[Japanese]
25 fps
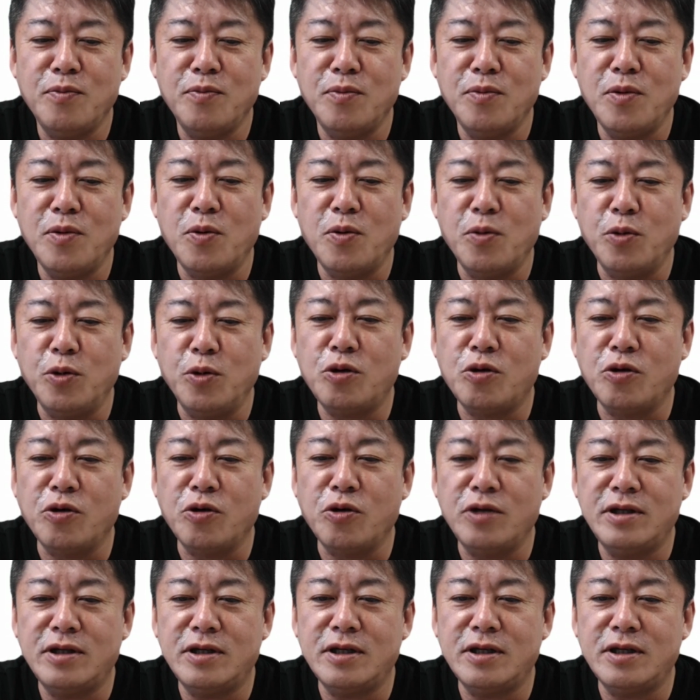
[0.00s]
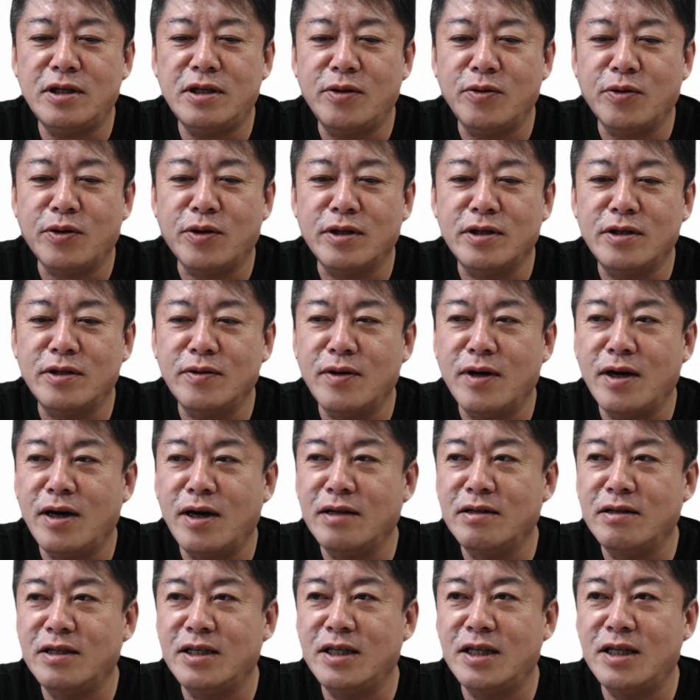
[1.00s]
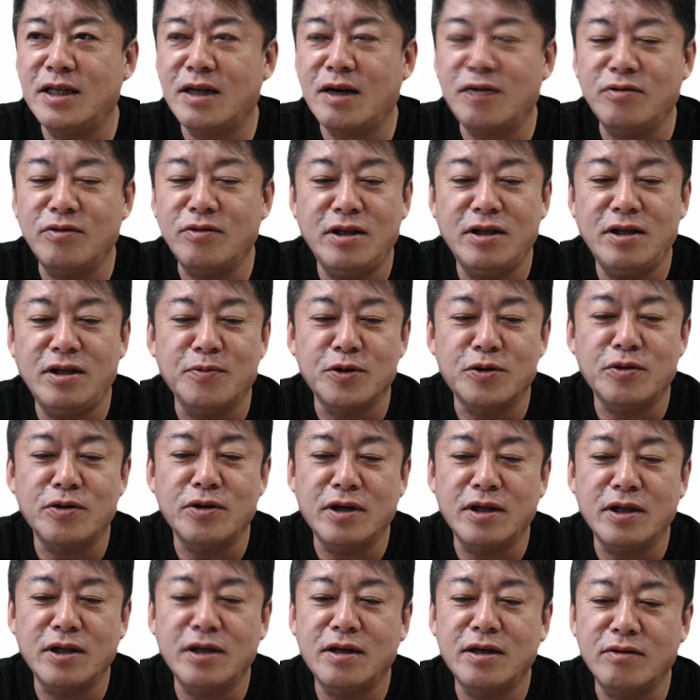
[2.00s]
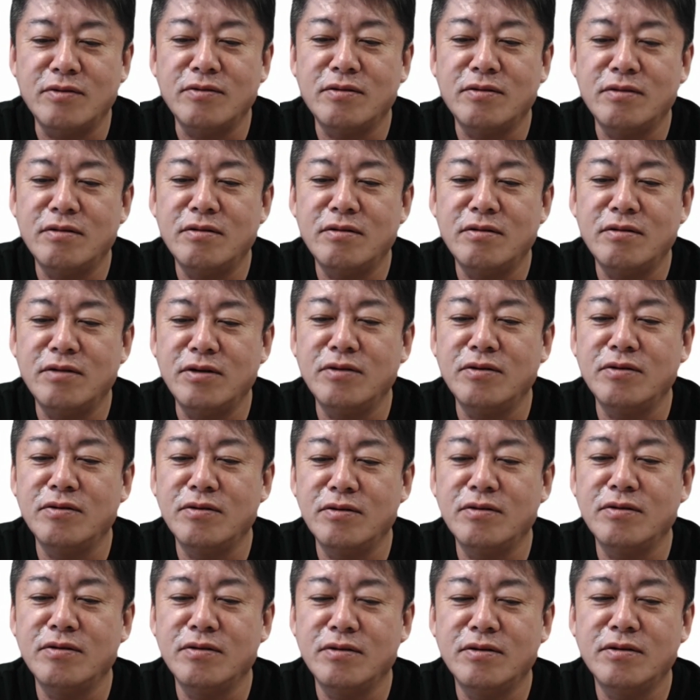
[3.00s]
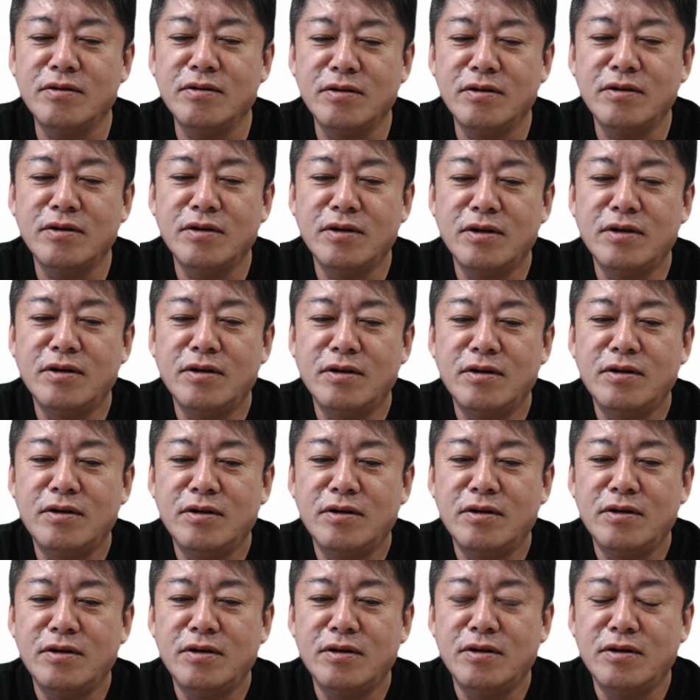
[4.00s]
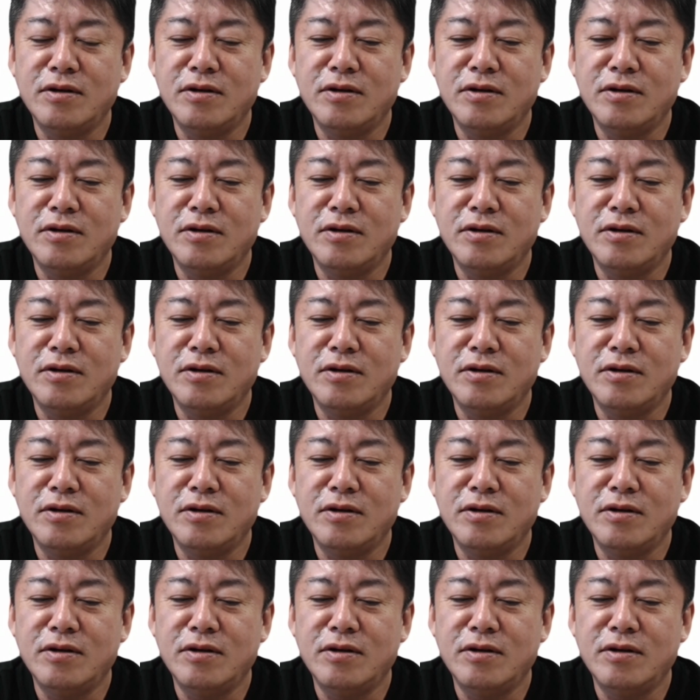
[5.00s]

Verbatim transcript: でもうもっとリッチな人たちは自宅にいてもそれができるうん、うん、